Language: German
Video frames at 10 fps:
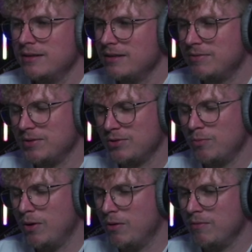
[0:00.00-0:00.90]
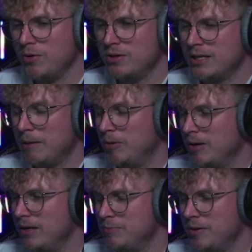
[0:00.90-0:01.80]
Ich war so blau in der Woche, ich kann mich
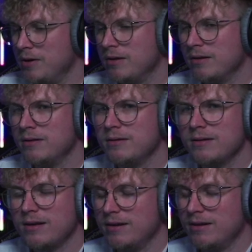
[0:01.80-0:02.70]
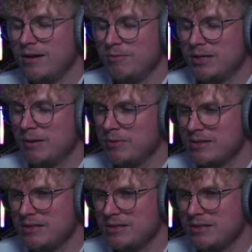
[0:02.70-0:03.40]
an nichts mehr erinnern. Keine Ahnung, was da passiert